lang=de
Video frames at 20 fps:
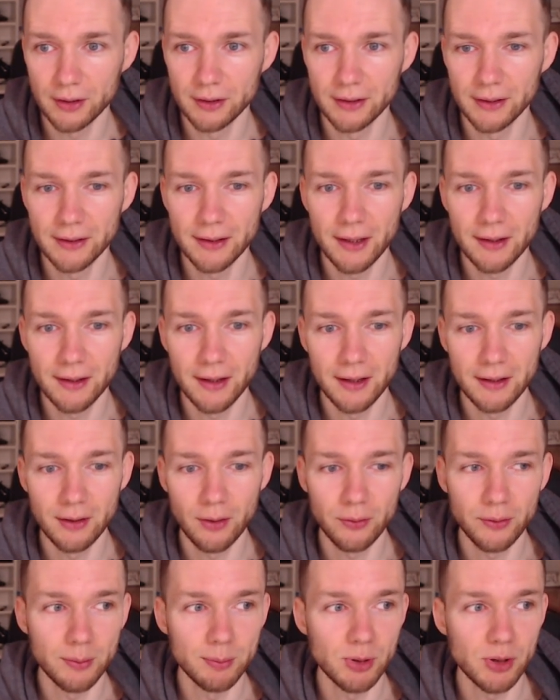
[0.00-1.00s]
Jeder, der hier
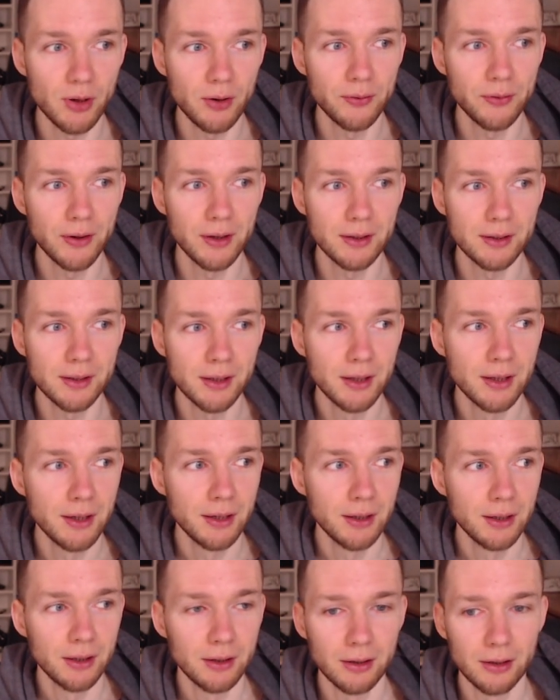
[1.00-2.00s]
auf dem Surfer ist
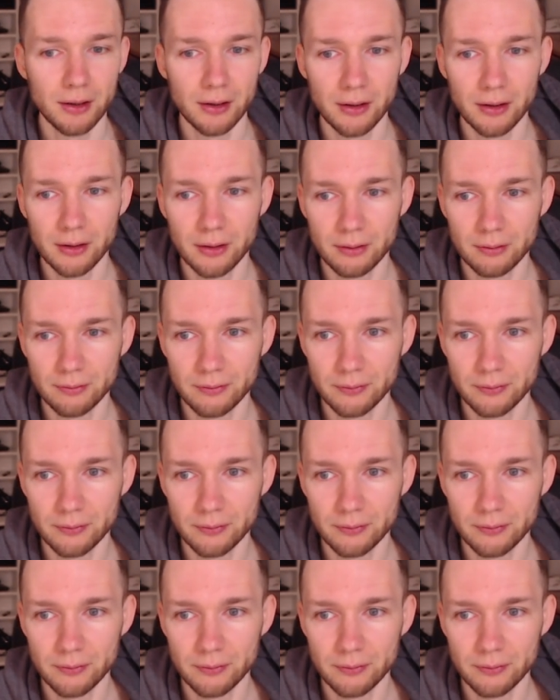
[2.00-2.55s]
äh,